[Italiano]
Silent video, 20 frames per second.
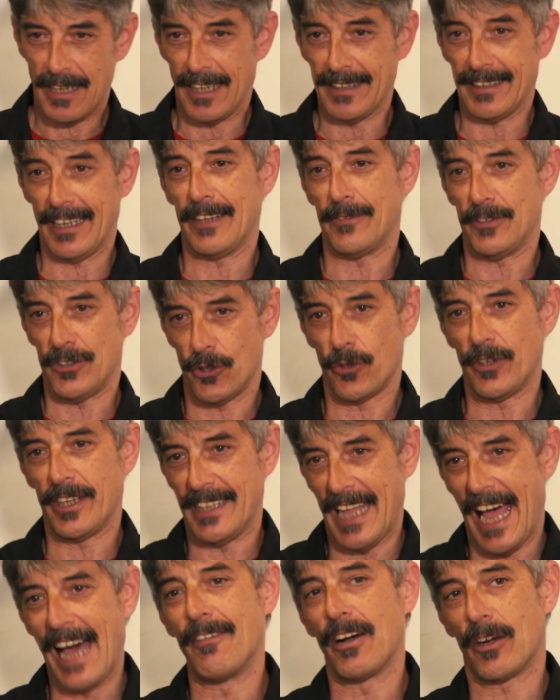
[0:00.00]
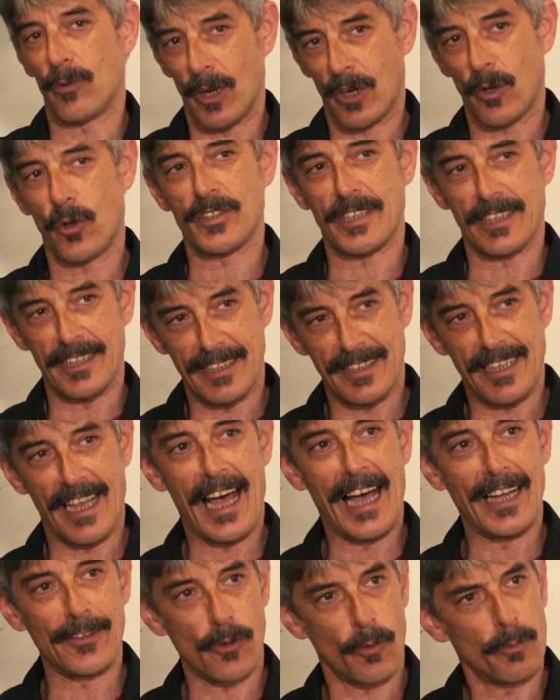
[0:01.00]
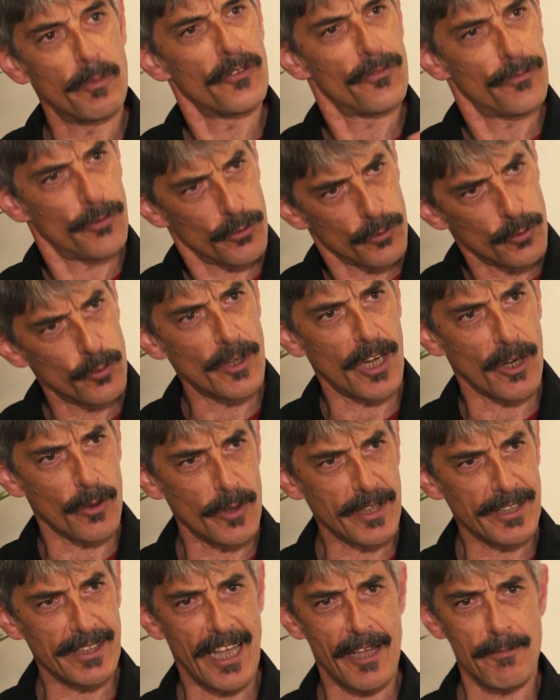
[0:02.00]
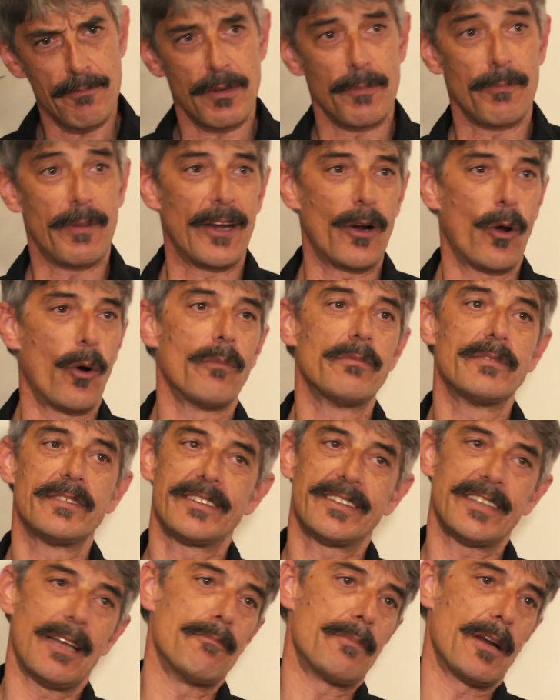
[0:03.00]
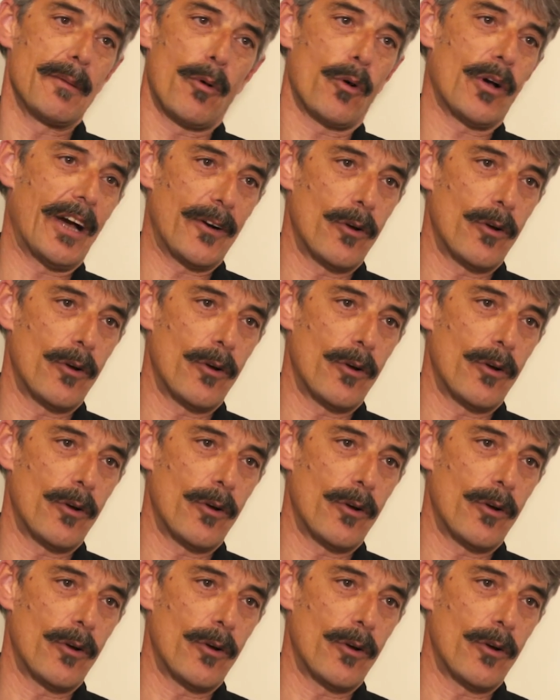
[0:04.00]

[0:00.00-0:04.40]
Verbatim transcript: la televisione dava qualcosa di teatro, per fortuna a quei tempi, però sempre poca